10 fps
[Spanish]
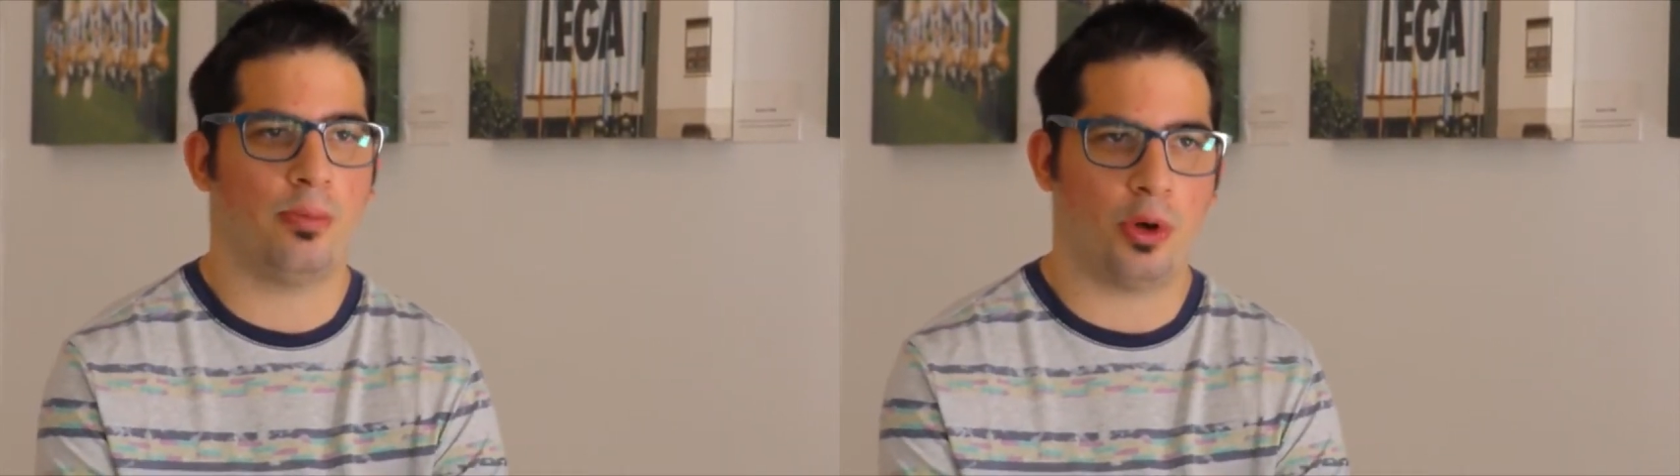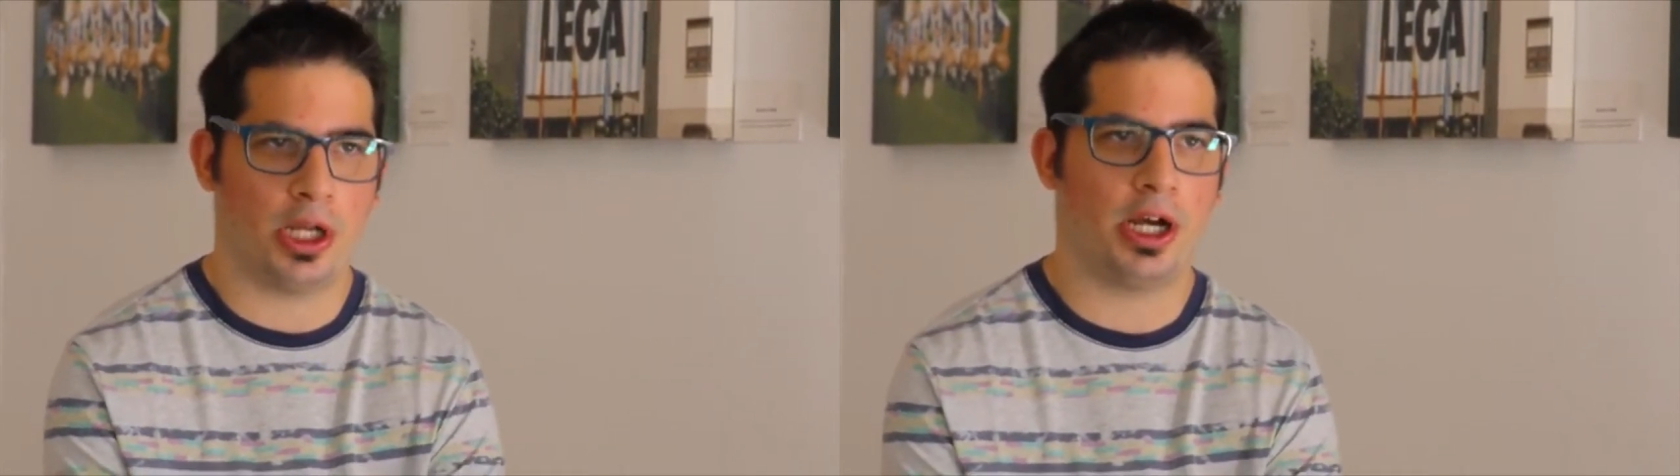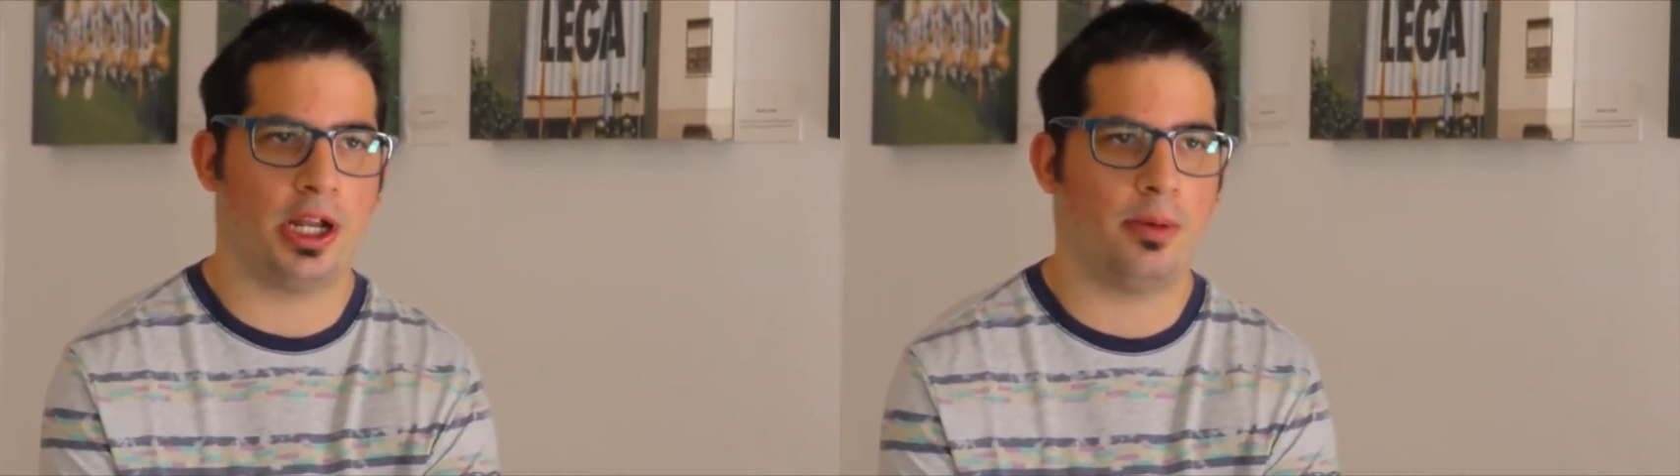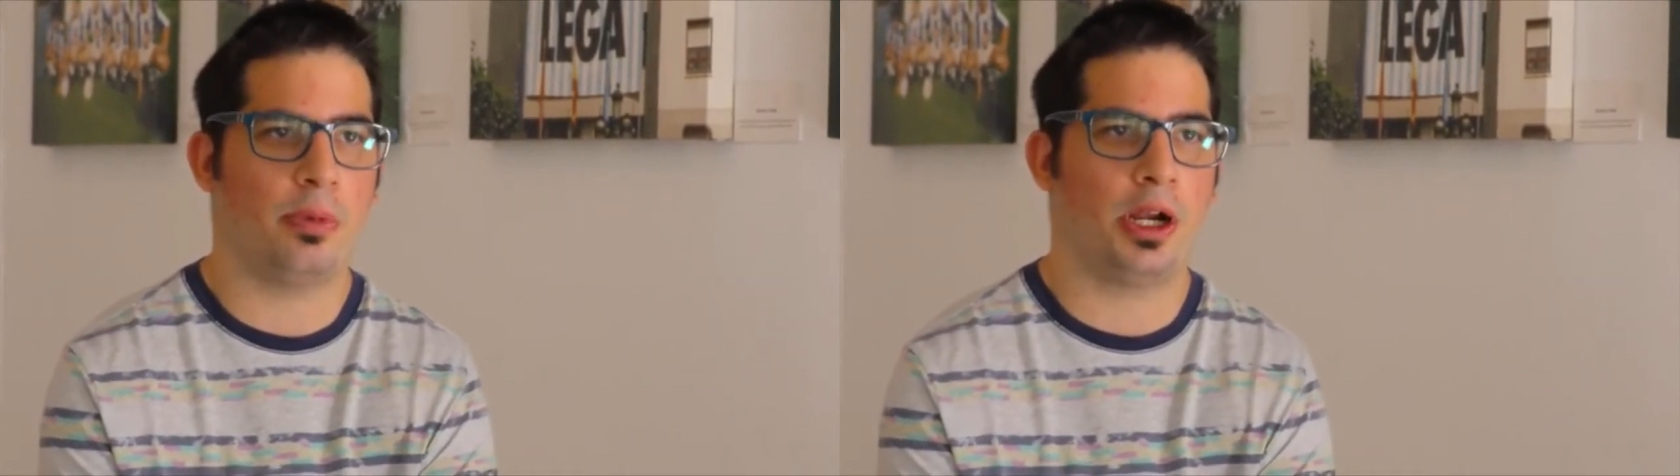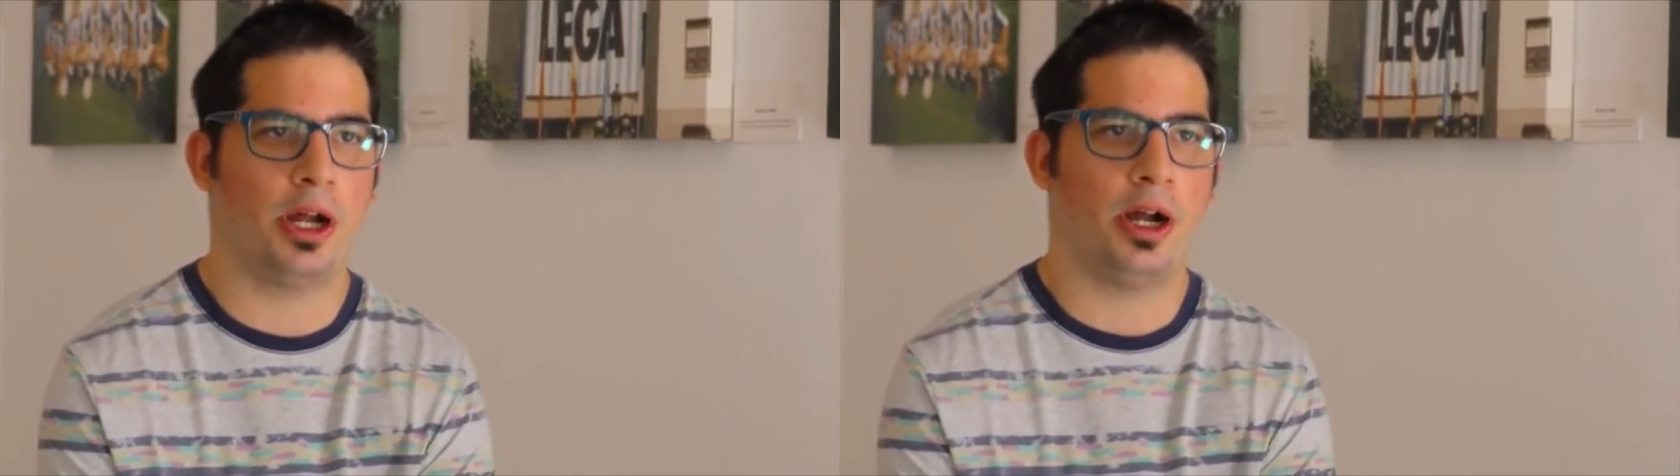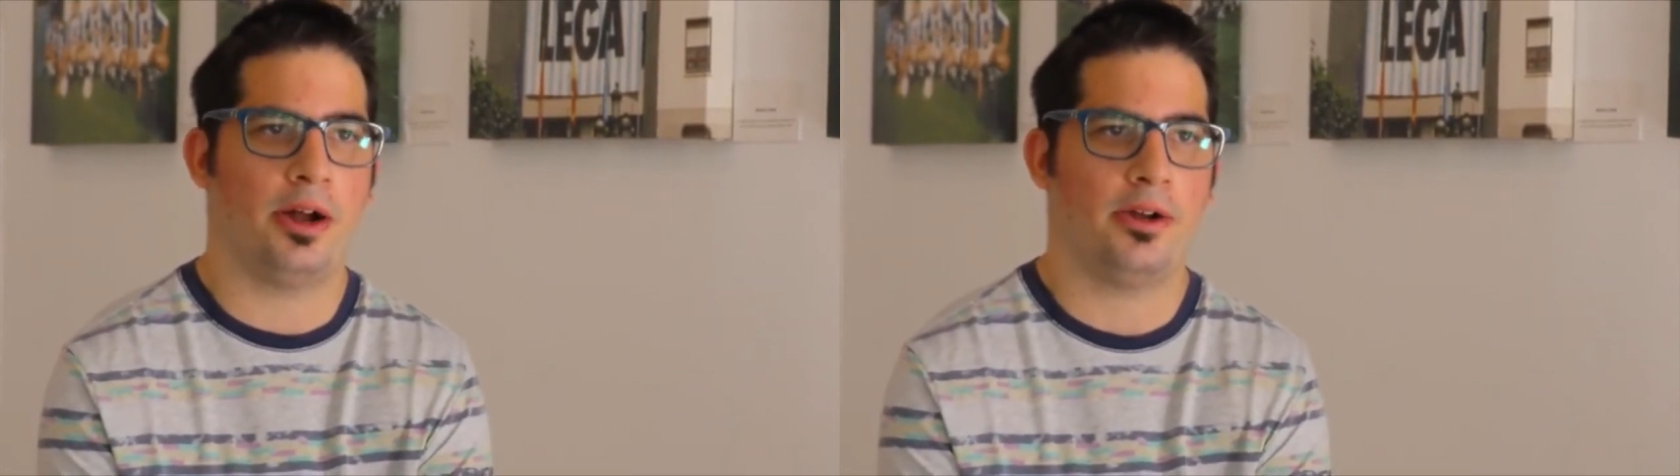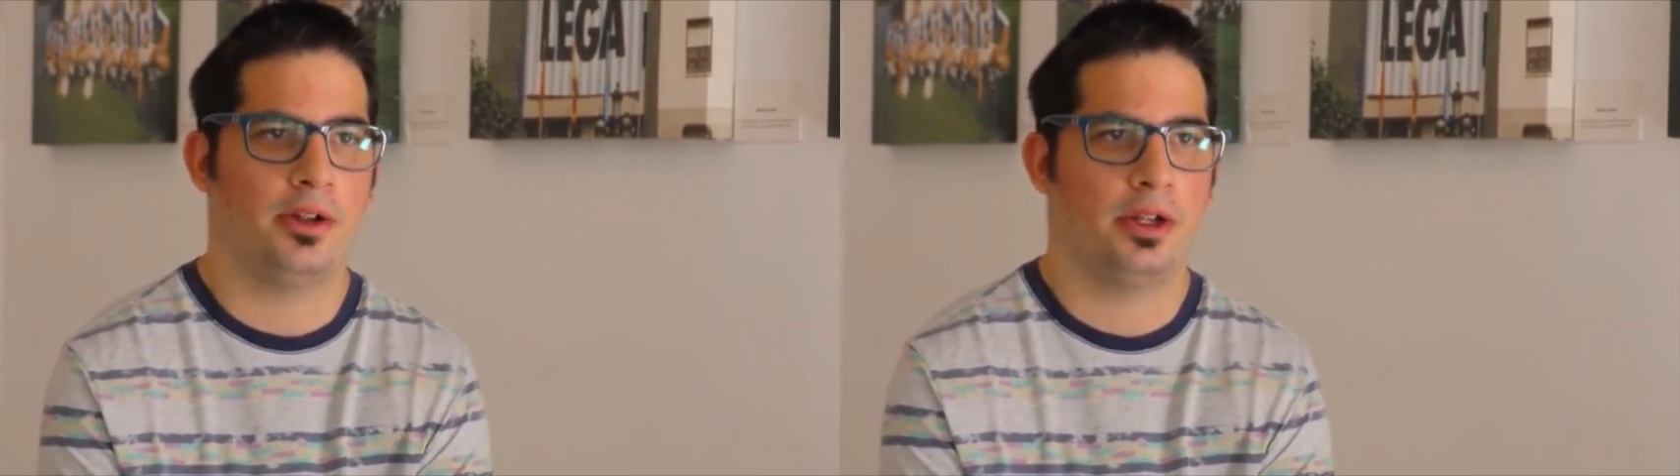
pone ganas para